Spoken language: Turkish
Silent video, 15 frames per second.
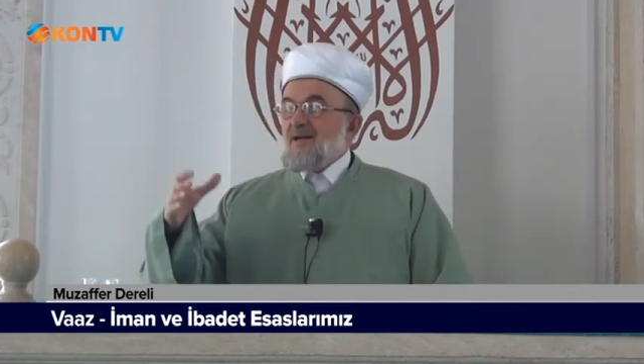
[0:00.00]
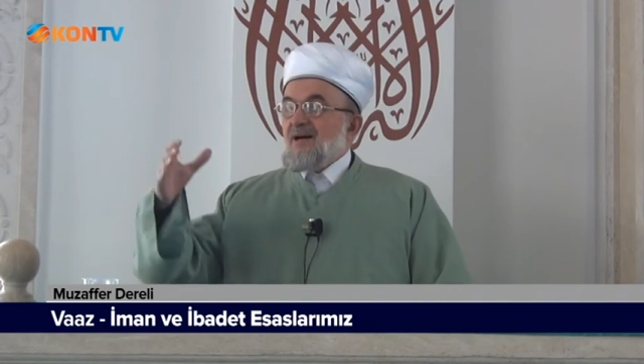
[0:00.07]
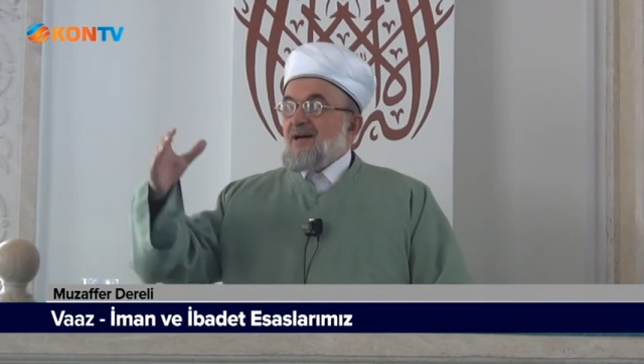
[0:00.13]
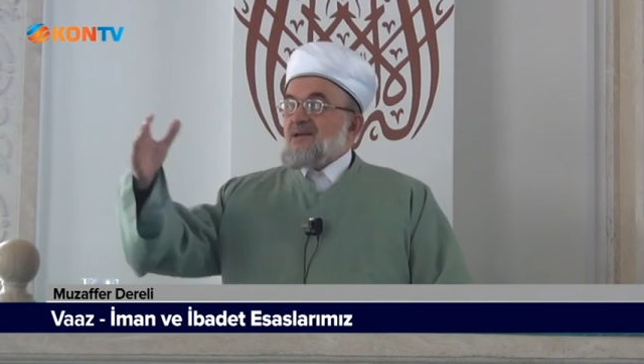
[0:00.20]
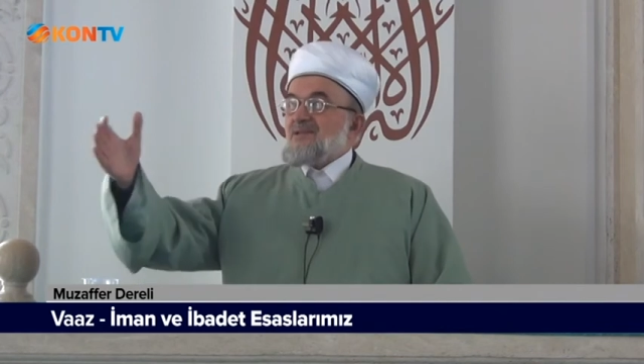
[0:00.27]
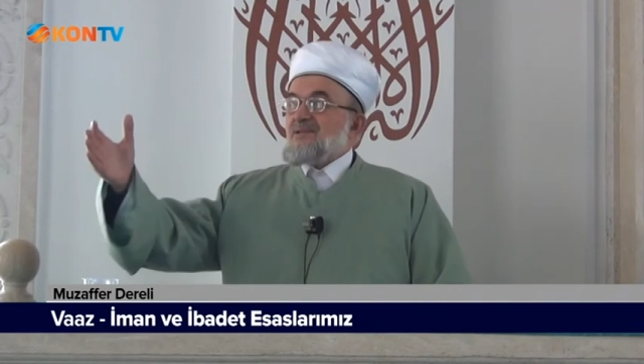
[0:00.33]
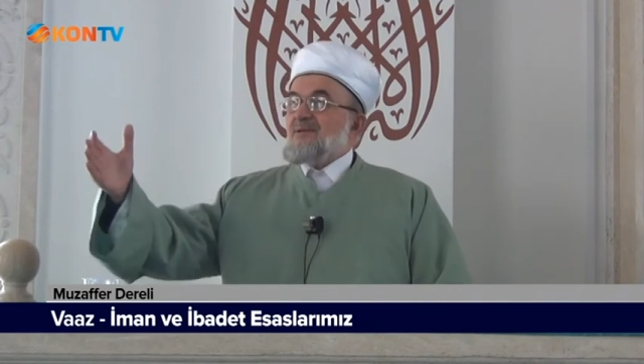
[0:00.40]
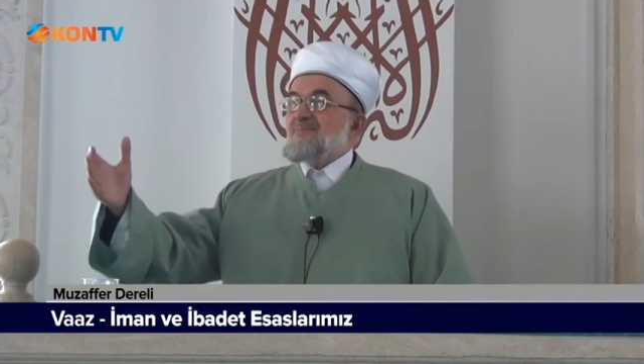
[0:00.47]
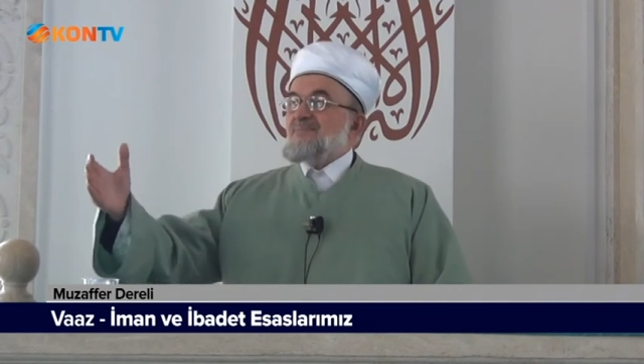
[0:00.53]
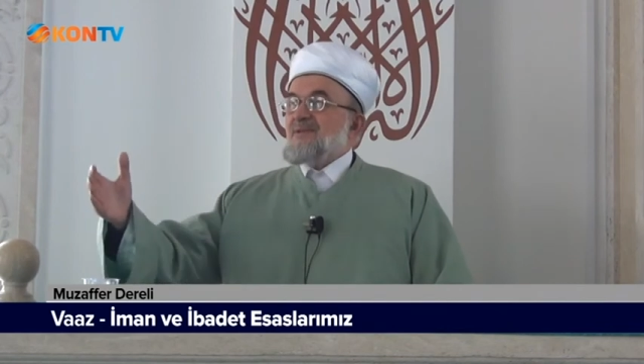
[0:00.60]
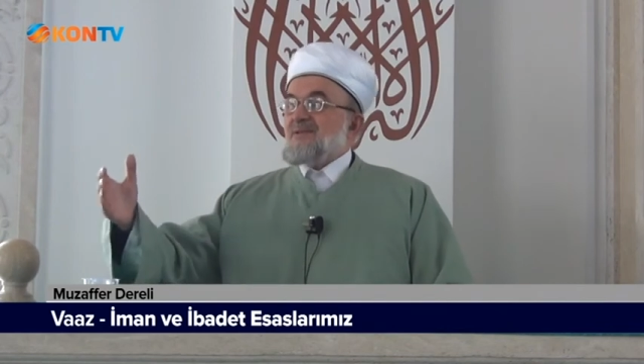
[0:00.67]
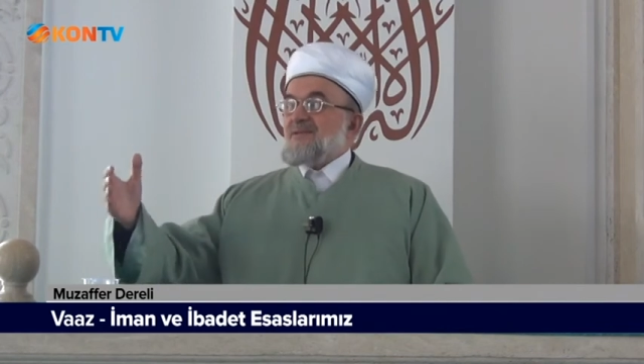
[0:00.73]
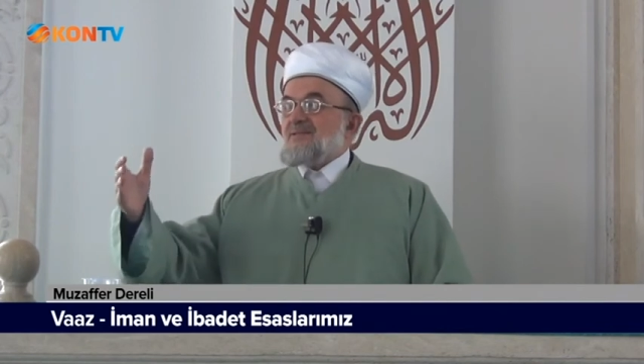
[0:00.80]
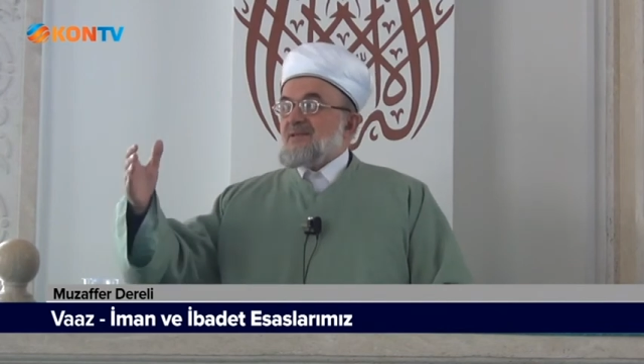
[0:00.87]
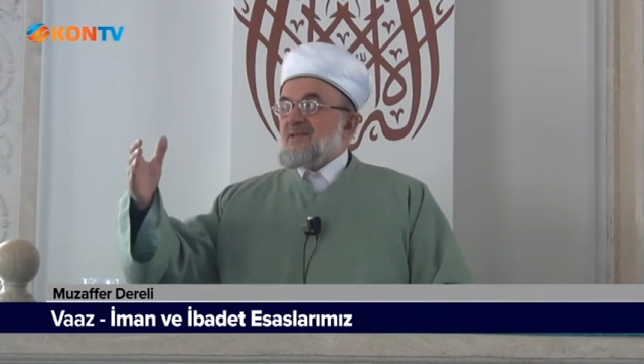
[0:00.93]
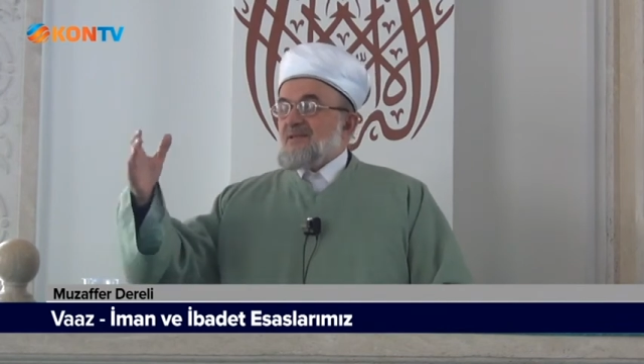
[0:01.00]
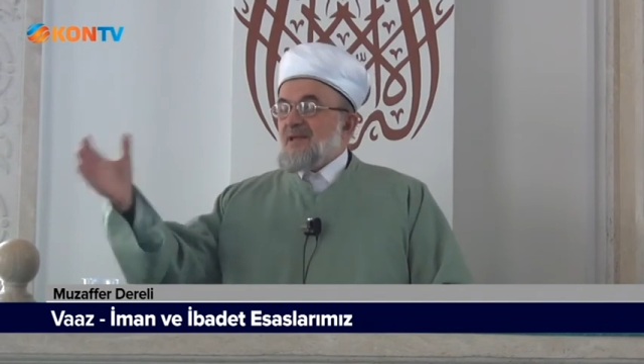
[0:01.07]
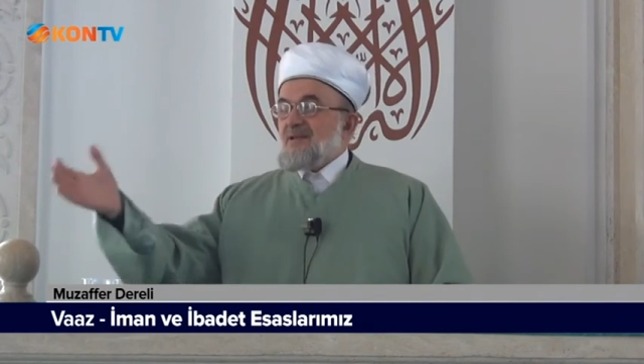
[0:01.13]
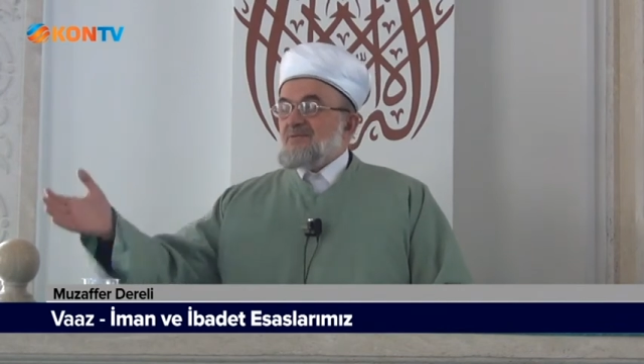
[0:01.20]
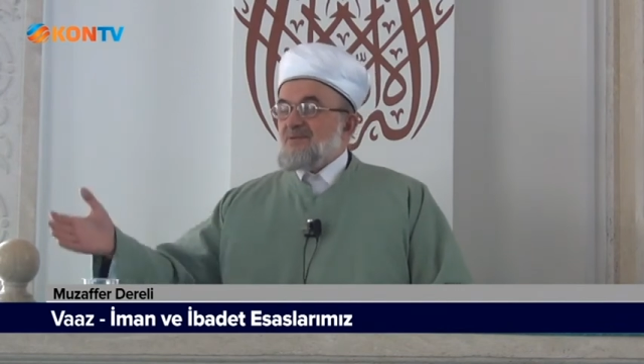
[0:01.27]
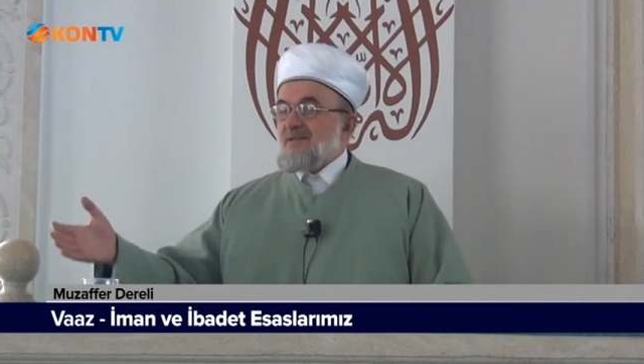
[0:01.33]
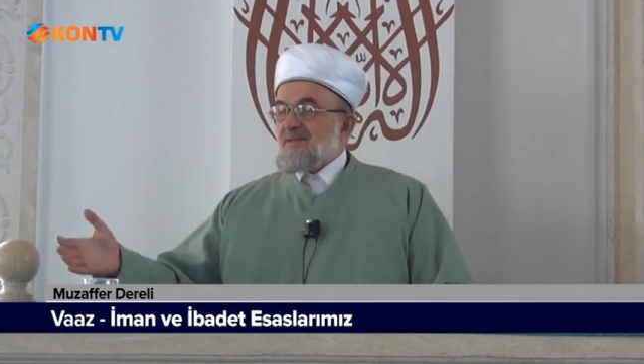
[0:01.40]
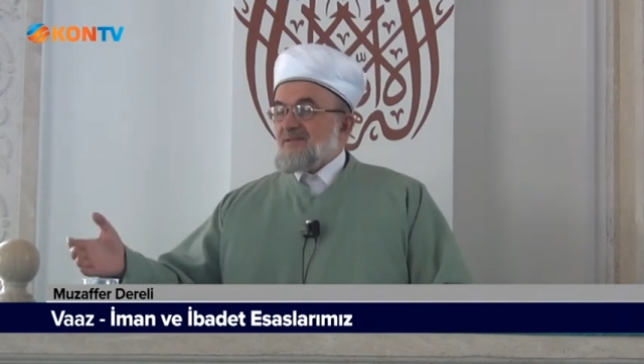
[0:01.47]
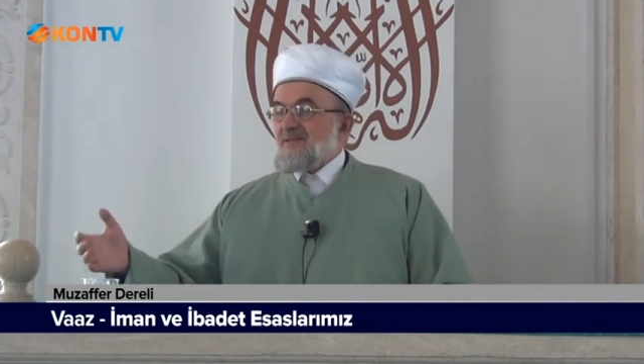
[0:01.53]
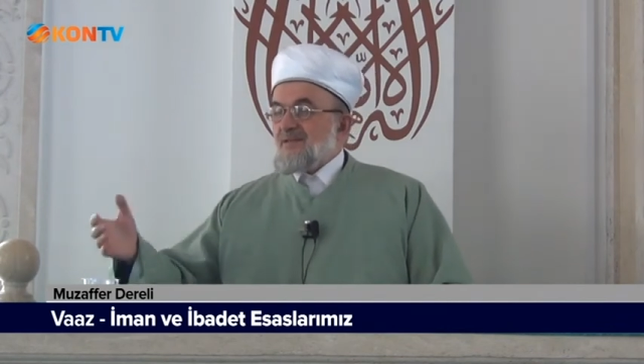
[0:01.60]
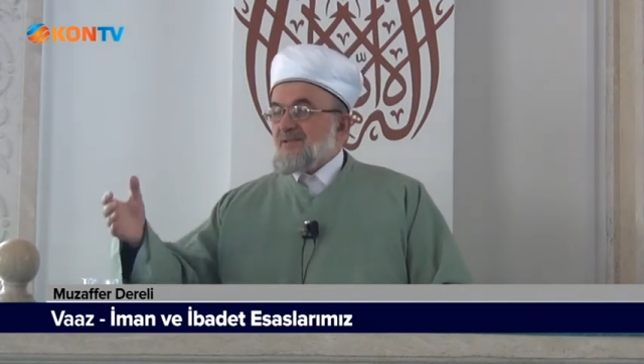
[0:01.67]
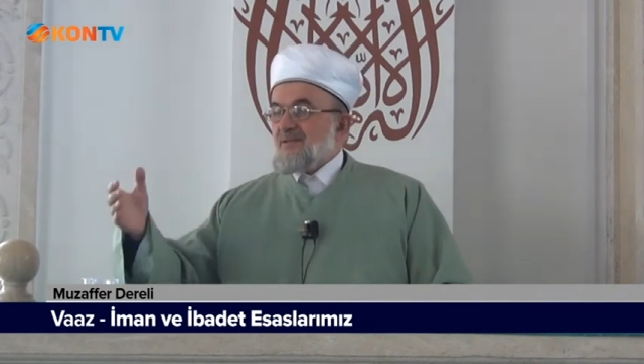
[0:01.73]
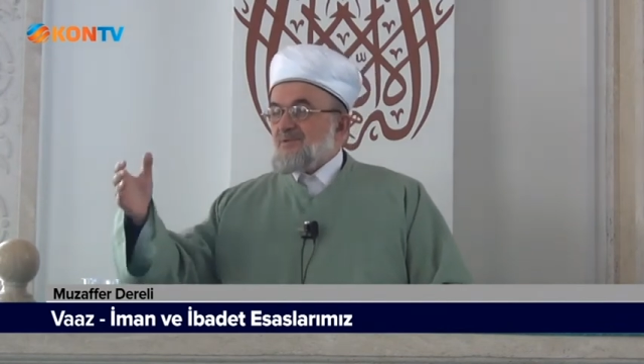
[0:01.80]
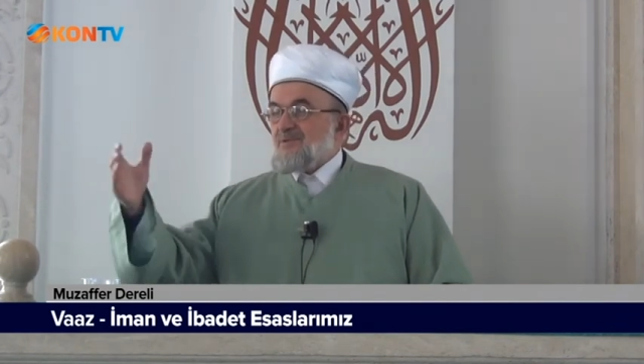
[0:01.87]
akşam dersleri, ev dersleri,